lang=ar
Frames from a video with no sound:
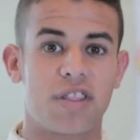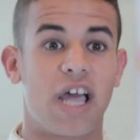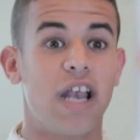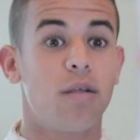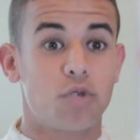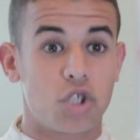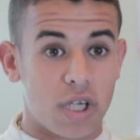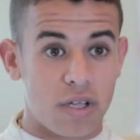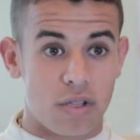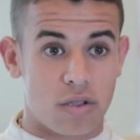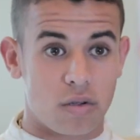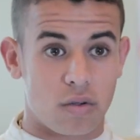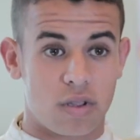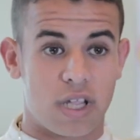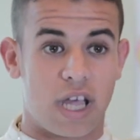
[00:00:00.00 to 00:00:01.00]
ما تعلمتش غير
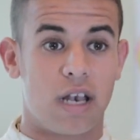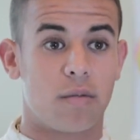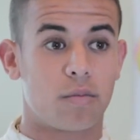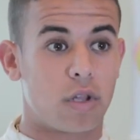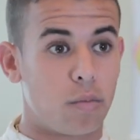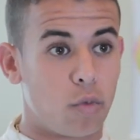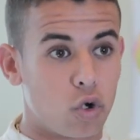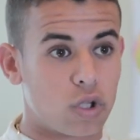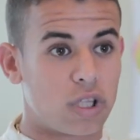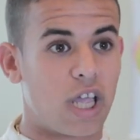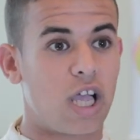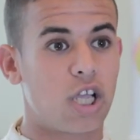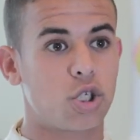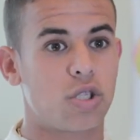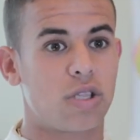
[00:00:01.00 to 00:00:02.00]
الصوت تعلمت
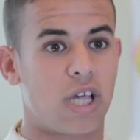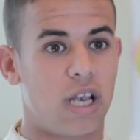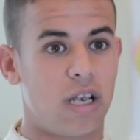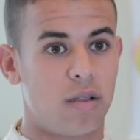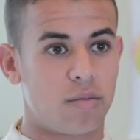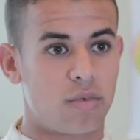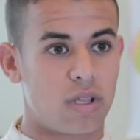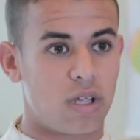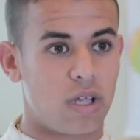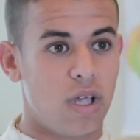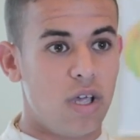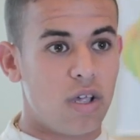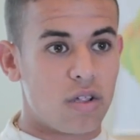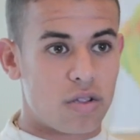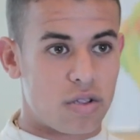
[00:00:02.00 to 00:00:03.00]
المونتاج تعلمت
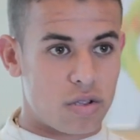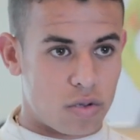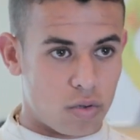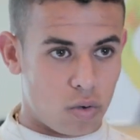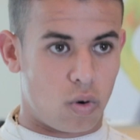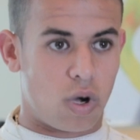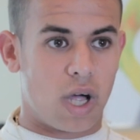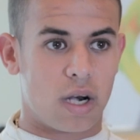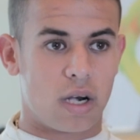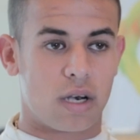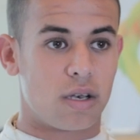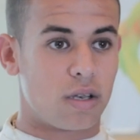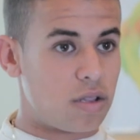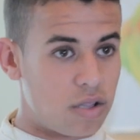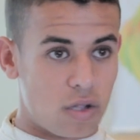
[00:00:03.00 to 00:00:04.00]

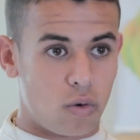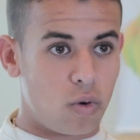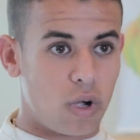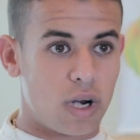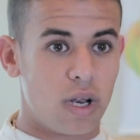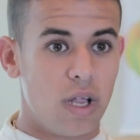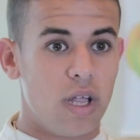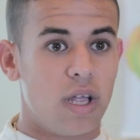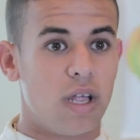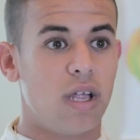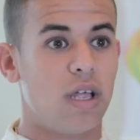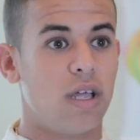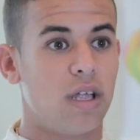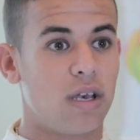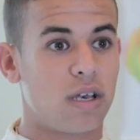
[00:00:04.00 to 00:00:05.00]
الصور نتصور
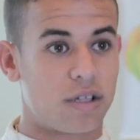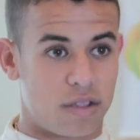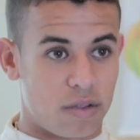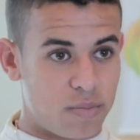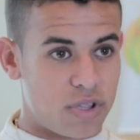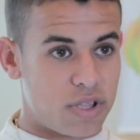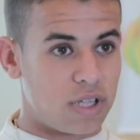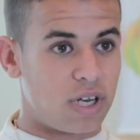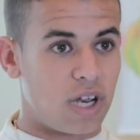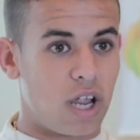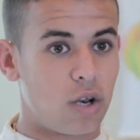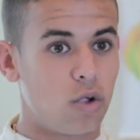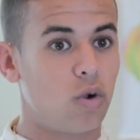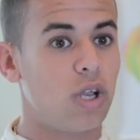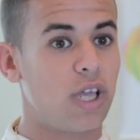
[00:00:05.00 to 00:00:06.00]
آه، نكتب
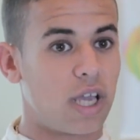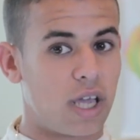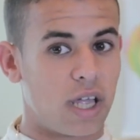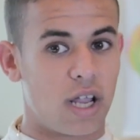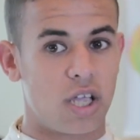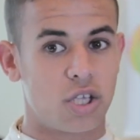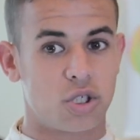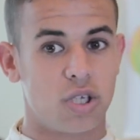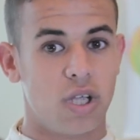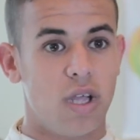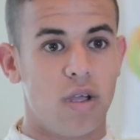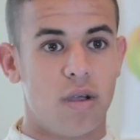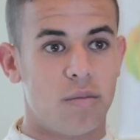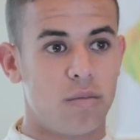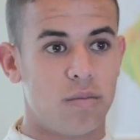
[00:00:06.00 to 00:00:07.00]
السيناريو الاخراج
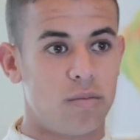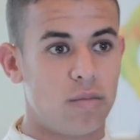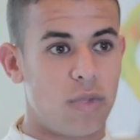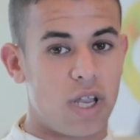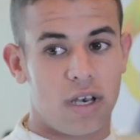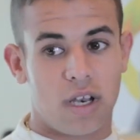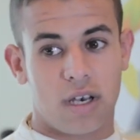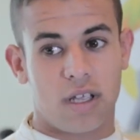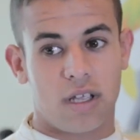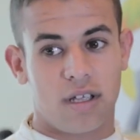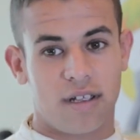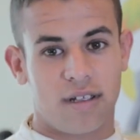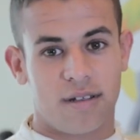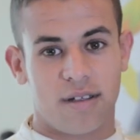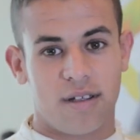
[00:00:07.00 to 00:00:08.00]

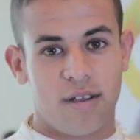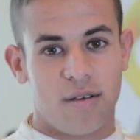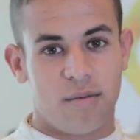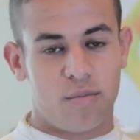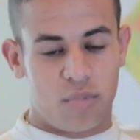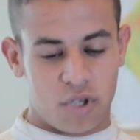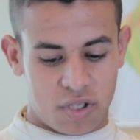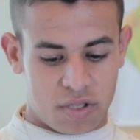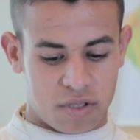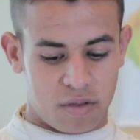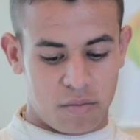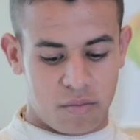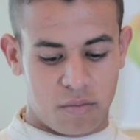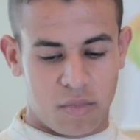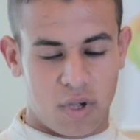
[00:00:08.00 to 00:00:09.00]
انني باش
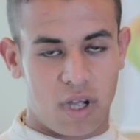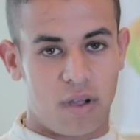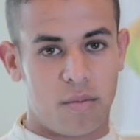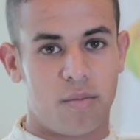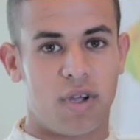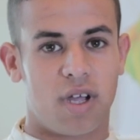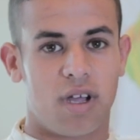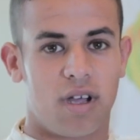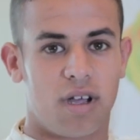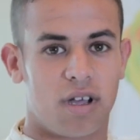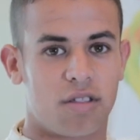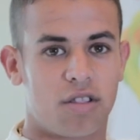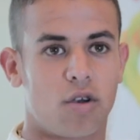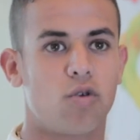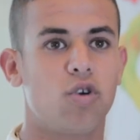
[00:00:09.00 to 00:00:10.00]
ما ما
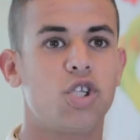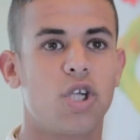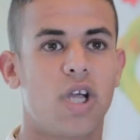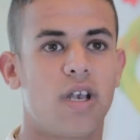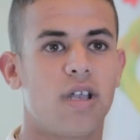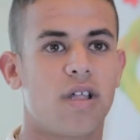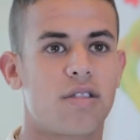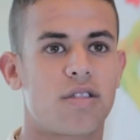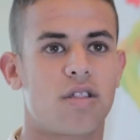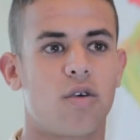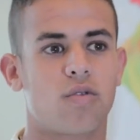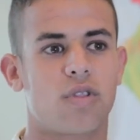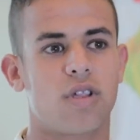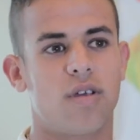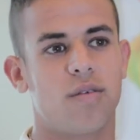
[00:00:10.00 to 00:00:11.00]
اختارونيش ان
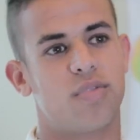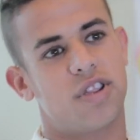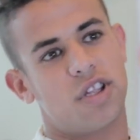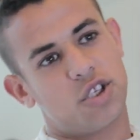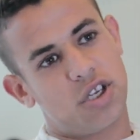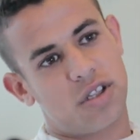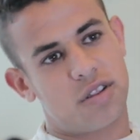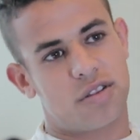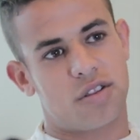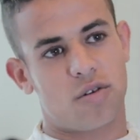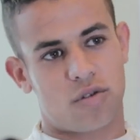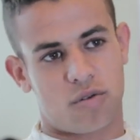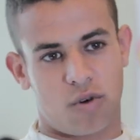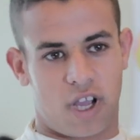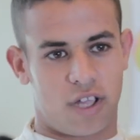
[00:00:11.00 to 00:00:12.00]
الصوت باتجاه
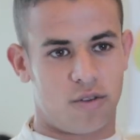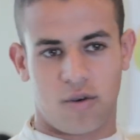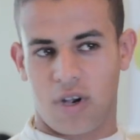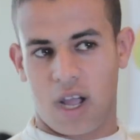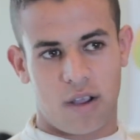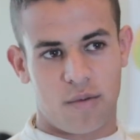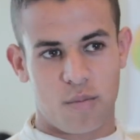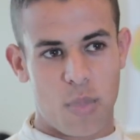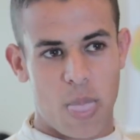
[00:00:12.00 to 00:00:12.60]
الصوت وحده لا